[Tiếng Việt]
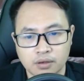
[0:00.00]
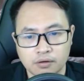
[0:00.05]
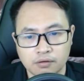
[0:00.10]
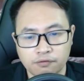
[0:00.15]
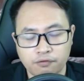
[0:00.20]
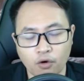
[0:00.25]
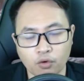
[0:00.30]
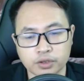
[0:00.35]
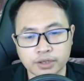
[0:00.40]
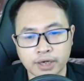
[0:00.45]

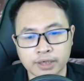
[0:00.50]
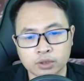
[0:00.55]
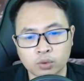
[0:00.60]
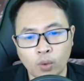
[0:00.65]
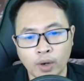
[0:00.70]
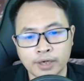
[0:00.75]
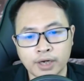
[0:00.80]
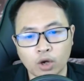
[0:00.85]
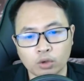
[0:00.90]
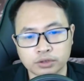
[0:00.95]
Phụ nhân
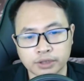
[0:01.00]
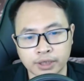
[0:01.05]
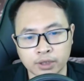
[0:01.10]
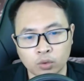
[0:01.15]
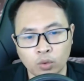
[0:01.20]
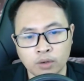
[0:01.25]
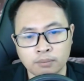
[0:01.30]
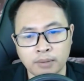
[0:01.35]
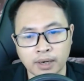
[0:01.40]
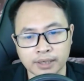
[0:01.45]
quay đầu
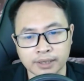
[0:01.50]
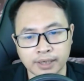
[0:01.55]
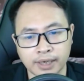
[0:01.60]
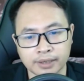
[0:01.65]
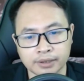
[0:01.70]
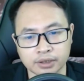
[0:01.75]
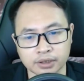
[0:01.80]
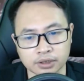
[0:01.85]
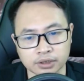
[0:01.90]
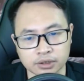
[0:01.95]
nhìn khuôn mặt
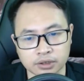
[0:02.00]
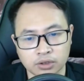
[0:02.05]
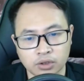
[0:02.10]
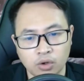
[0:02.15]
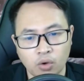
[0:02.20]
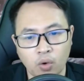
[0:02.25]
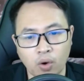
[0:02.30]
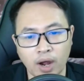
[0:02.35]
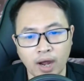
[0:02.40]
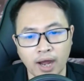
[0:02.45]
đệ tử
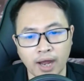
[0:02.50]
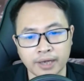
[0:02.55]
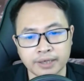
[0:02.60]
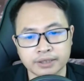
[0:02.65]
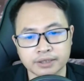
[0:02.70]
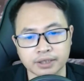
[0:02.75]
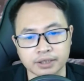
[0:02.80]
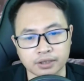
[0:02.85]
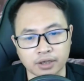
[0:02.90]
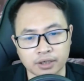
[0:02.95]
Hòa ái
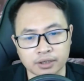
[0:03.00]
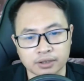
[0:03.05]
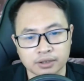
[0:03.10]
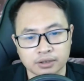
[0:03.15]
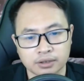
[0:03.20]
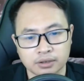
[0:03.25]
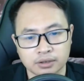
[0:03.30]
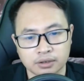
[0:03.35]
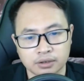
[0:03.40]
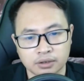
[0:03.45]
cười nói
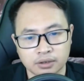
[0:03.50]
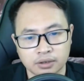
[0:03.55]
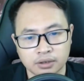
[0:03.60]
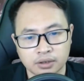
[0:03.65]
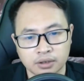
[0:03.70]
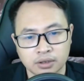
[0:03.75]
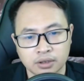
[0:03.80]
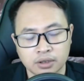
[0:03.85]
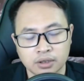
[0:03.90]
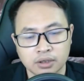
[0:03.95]

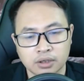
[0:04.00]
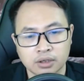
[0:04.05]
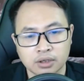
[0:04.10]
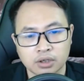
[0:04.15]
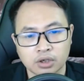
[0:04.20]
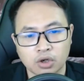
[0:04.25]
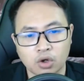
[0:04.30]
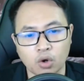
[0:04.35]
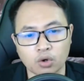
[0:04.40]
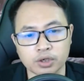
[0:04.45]

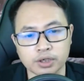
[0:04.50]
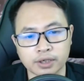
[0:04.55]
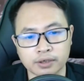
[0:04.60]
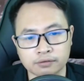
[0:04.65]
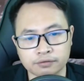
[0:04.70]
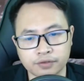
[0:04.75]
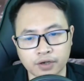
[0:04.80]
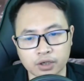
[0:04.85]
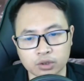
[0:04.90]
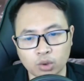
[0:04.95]
Cô
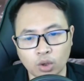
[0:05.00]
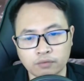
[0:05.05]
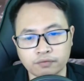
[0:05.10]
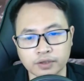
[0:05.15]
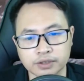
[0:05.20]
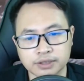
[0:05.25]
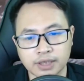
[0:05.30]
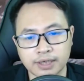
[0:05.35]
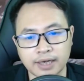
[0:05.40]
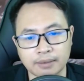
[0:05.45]
nương vừa tốt
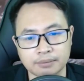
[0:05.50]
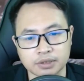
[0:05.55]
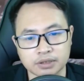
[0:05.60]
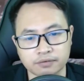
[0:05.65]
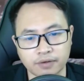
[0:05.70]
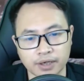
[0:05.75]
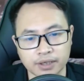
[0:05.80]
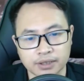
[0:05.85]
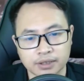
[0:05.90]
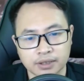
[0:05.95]
và xinh đẹp như
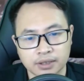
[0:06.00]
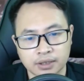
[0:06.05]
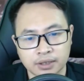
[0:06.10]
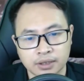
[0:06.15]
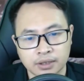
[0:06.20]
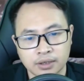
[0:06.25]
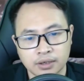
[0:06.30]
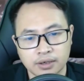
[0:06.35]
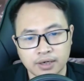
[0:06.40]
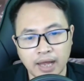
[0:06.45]
vậy
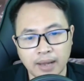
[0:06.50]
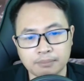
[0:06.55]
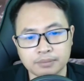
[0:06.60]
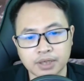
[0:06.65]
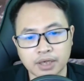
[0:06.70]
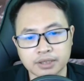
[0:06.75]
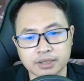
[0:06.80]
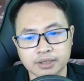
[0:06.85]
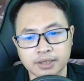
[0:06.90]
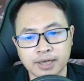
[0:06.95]
Nam
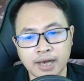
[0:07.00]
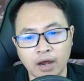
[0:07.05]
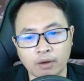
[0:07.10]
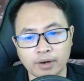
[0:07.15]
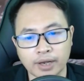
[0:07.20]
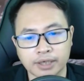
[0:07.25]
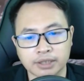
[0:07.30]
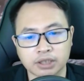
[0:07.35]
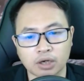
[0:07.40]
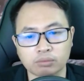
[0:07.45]
nhân như thế nào
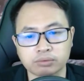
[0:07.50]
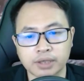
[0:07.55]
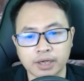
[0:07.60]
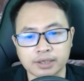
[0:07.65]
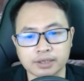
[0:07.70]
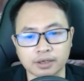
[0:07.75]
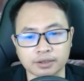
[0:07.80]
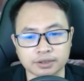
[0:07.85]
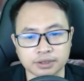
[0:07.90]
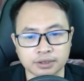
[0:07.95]
lại không thích
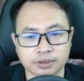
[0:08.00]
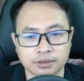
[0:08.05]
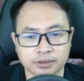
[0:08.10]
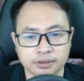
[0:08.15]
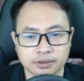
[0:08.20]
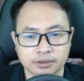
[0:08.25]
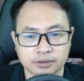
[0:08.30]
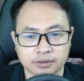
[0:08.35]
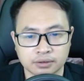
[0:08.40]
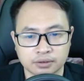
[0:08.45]
được chứ
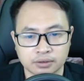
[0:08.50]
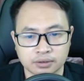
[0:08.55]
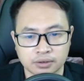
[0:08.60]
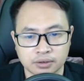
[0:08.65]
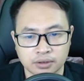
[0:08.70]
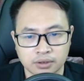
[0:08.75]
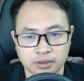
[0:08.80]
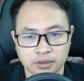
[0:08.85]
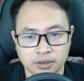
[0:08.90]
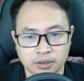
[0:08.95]

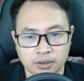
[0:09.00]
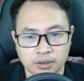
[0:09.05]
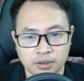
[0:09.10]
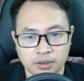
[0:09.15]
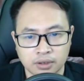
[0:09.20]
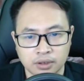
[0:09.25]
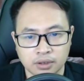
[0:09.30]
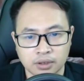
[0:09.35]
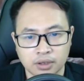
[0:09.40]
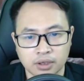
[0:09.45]

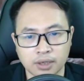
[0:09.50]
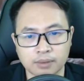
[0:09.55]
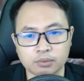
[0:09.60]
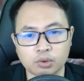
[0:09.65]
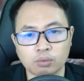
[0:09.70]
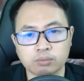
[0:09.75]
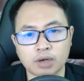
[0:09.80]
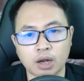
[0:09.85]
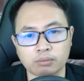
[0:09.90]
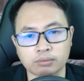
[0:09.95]
Kim
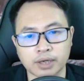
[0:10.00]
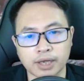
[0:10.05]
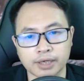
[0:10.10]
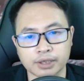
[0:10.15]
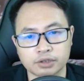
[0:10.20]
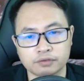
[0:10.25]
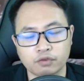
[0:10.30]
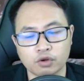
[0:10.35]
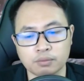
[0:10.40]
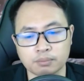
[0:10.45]
Túc lòng
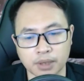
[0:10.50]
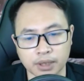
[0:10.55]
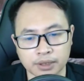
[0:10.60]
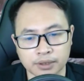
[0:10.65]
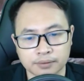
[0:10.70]
đầy vui mừng